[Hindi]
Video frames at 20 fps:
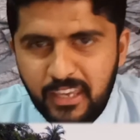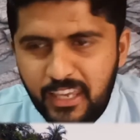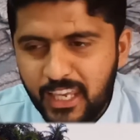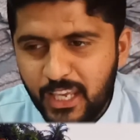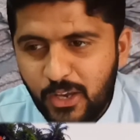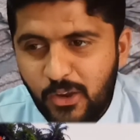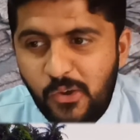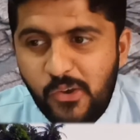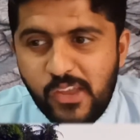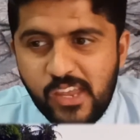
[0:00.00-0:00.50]

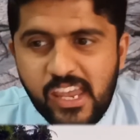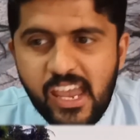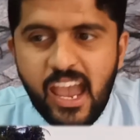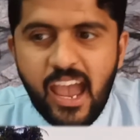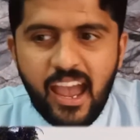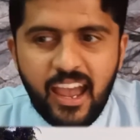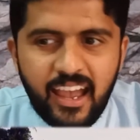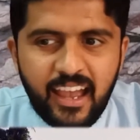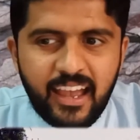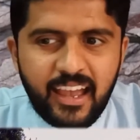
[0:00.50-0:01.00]
की हुई
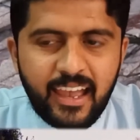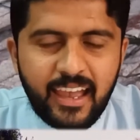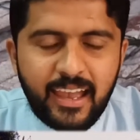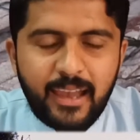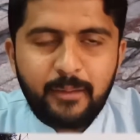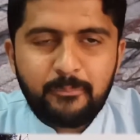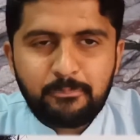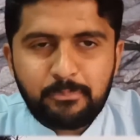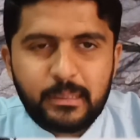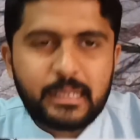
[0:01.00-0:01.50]

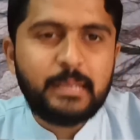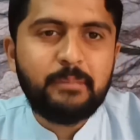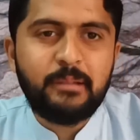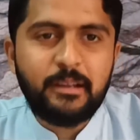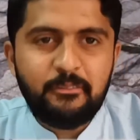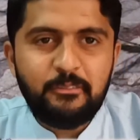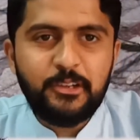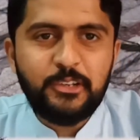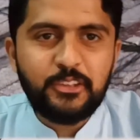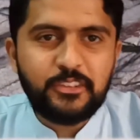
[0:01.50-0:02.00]
है पहले
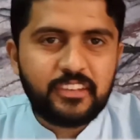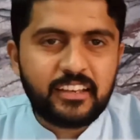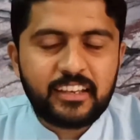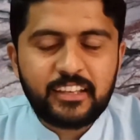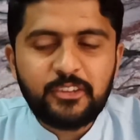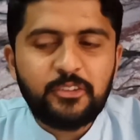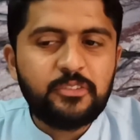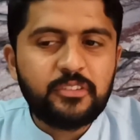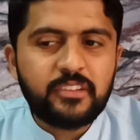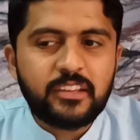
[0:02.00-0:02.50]
मैंने वीडियो
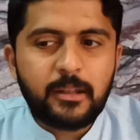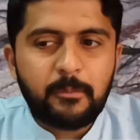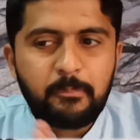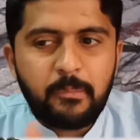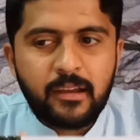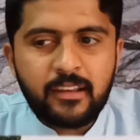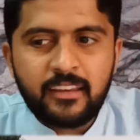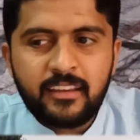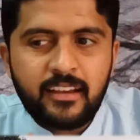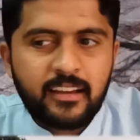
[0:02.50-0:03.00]
देखी थी उसके अंदर
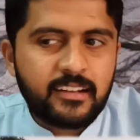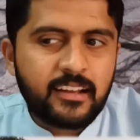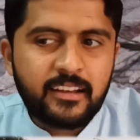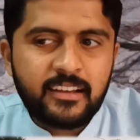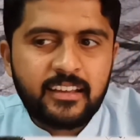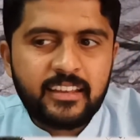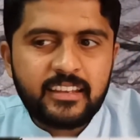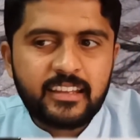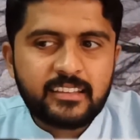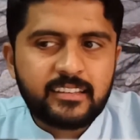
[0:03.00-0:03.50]
पार्किंग का अलग
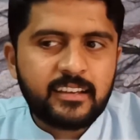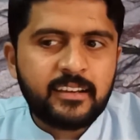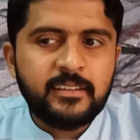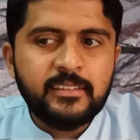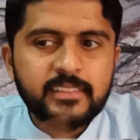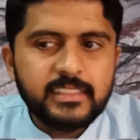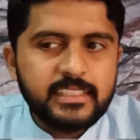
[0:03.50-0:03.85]
एरिया था